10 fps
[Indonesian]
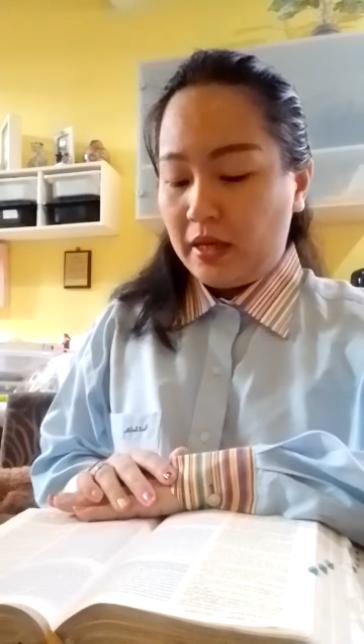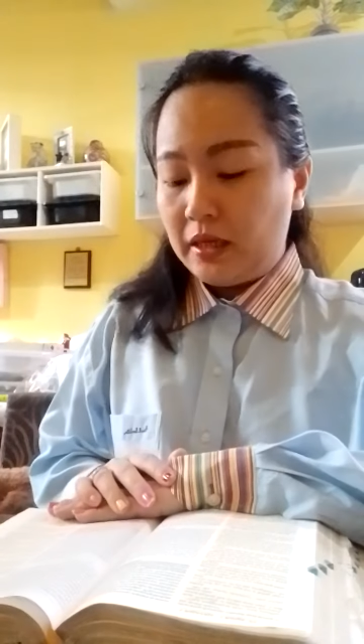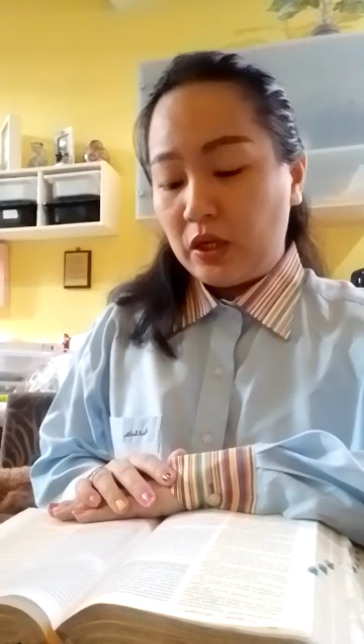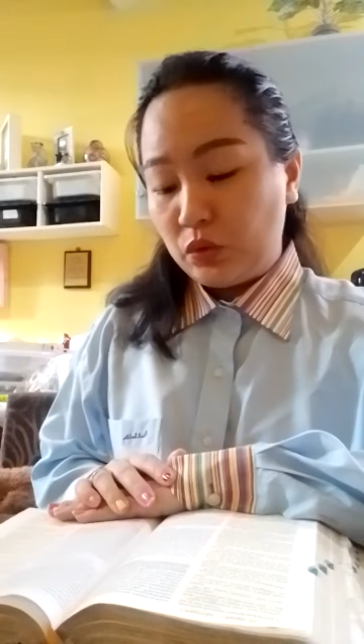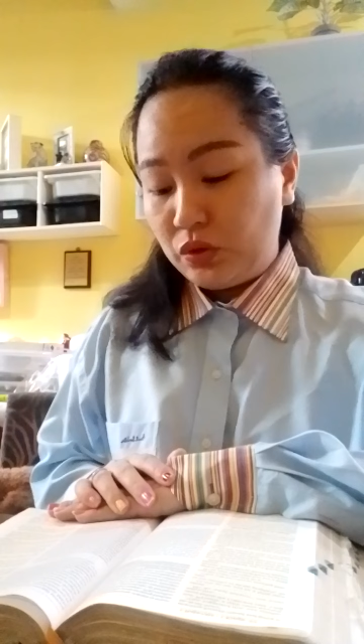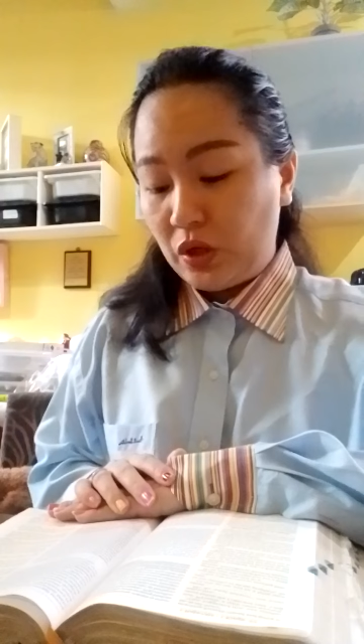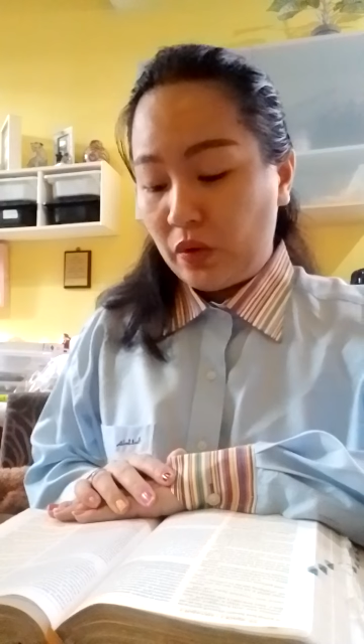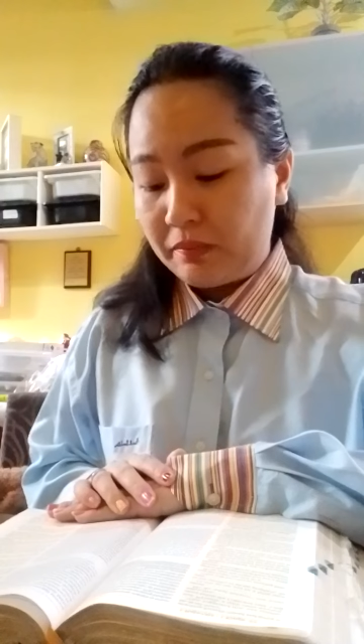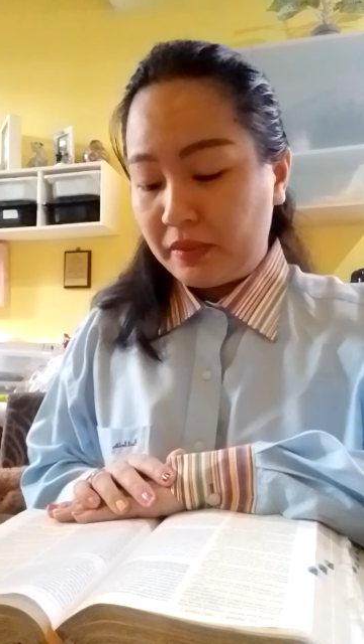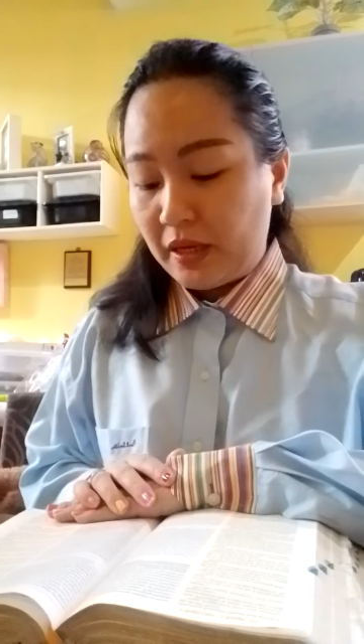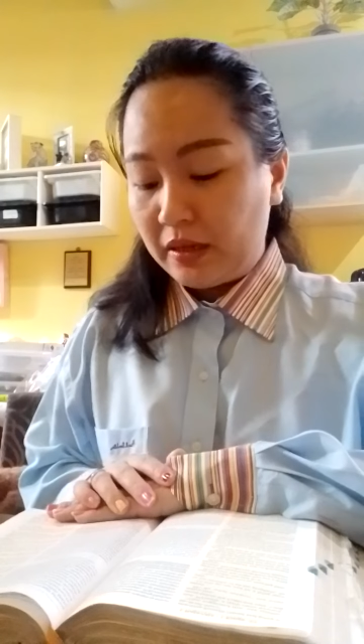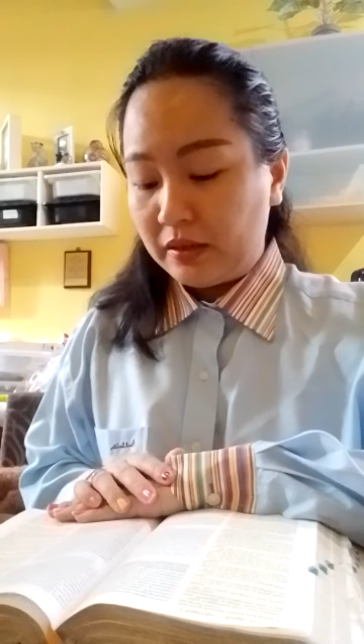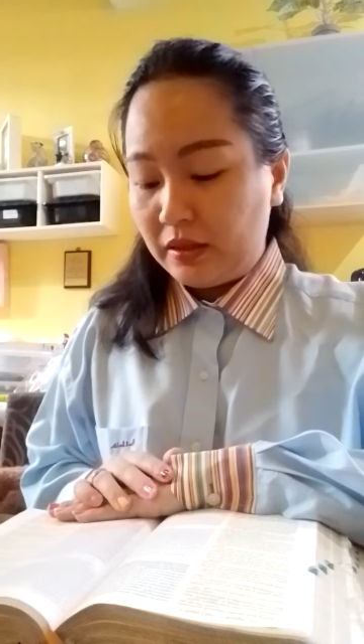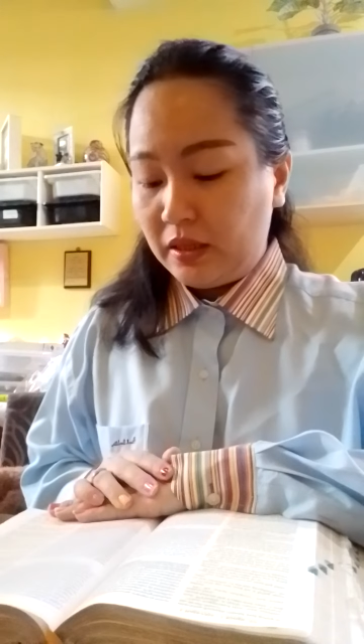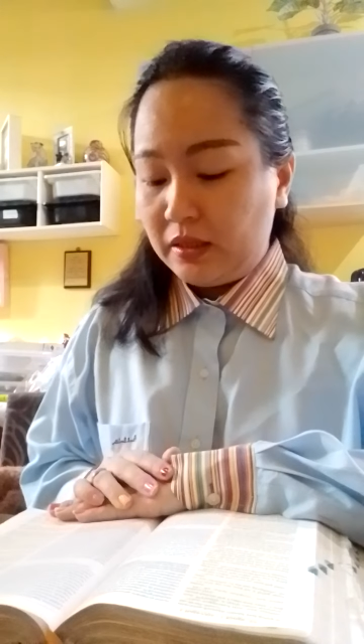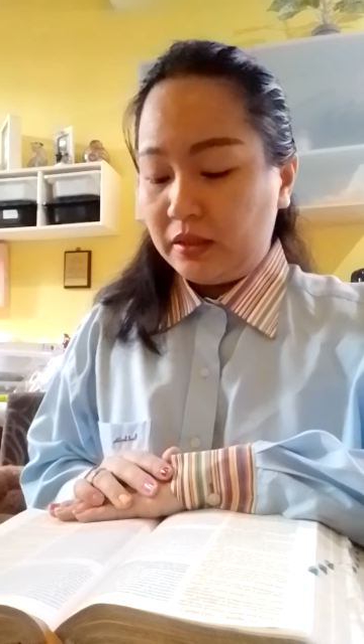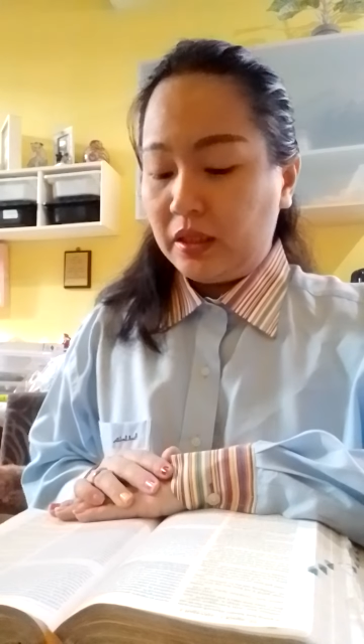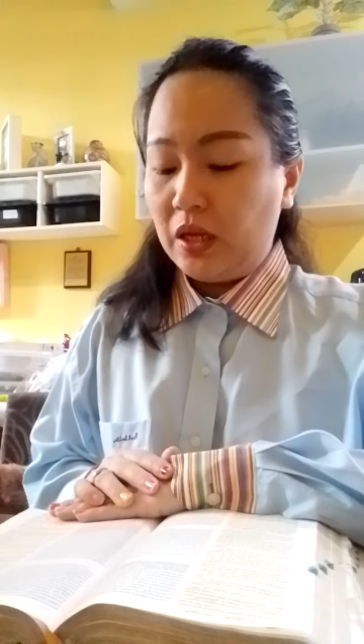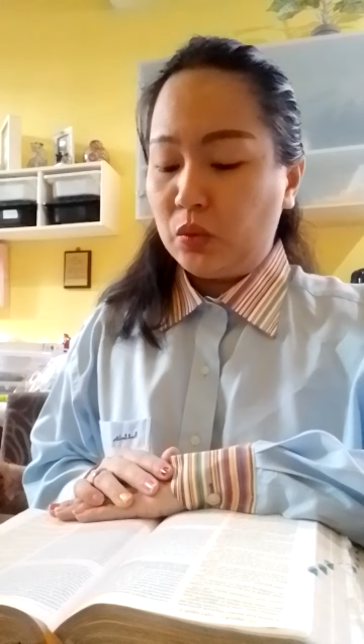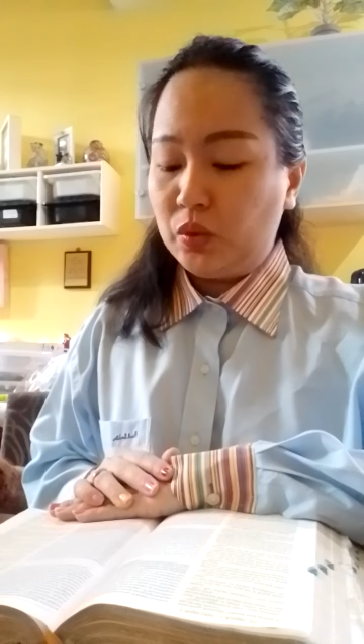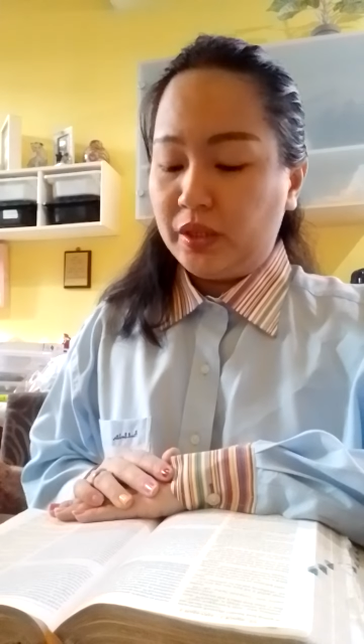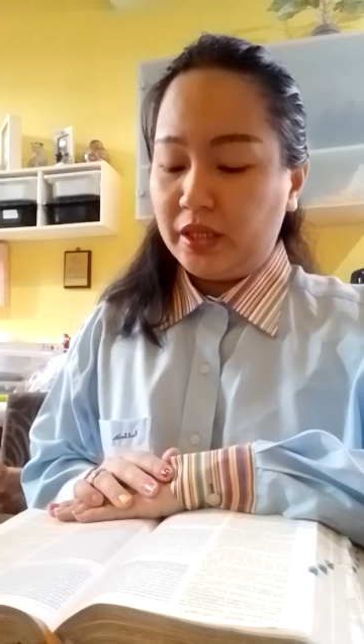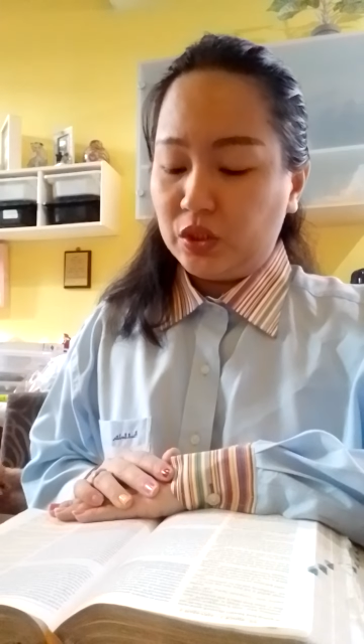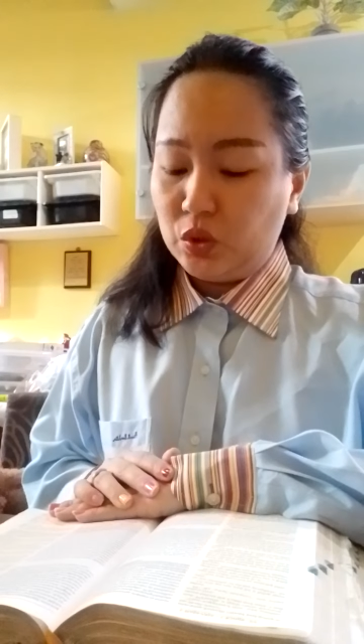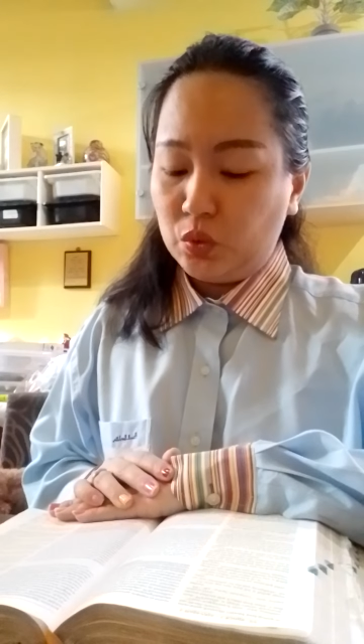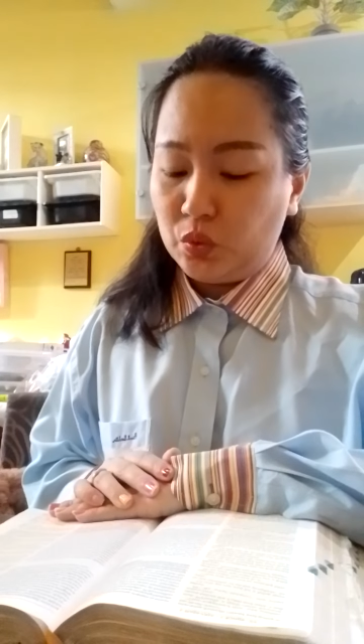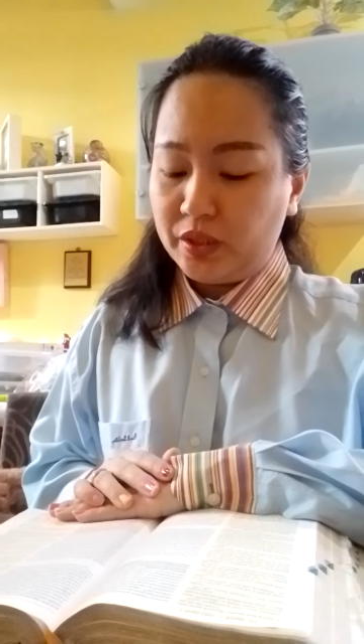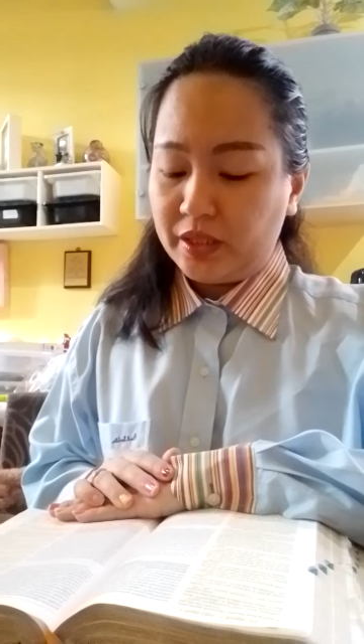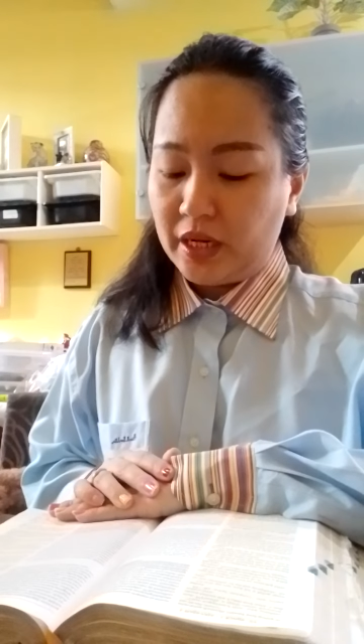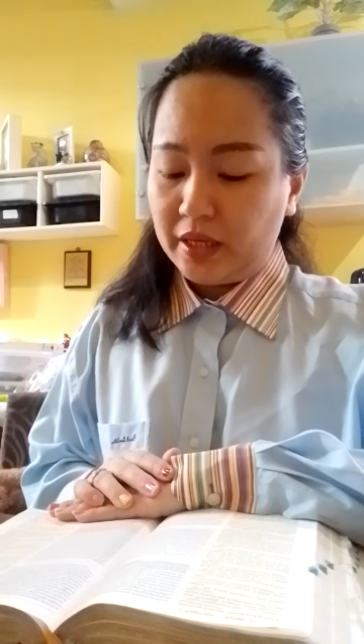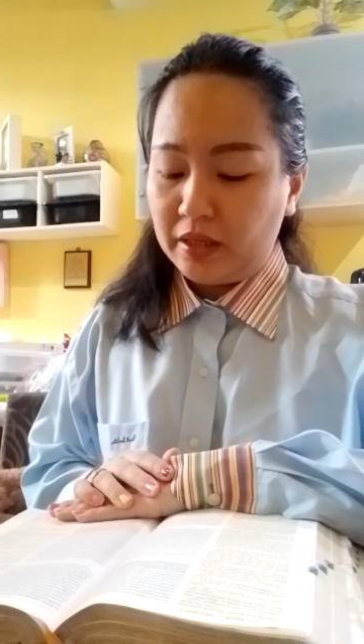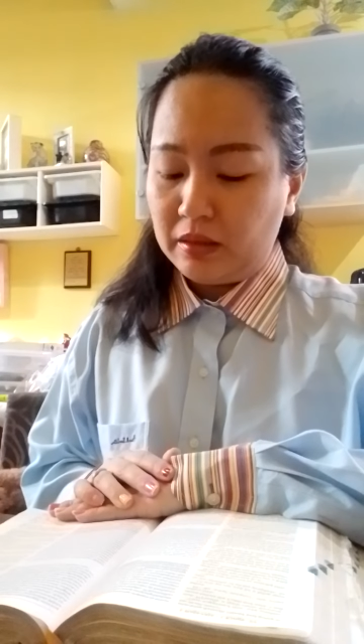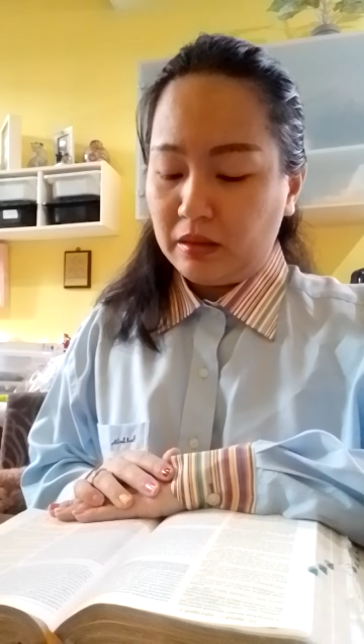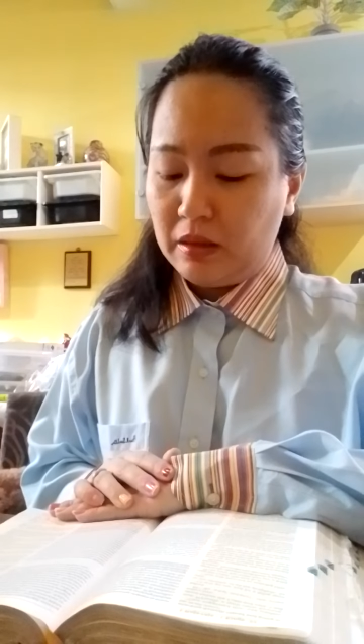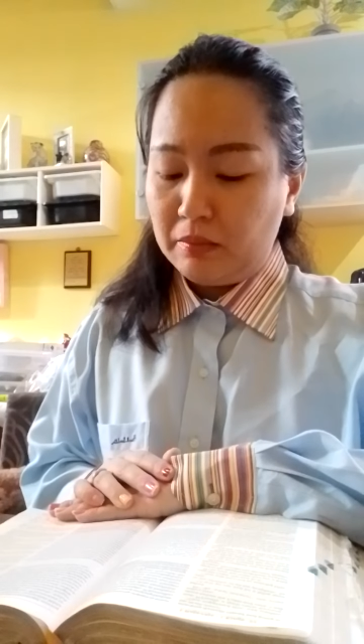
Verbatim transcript: Lalu jawabnya, "Telah kulihat seluruh Israel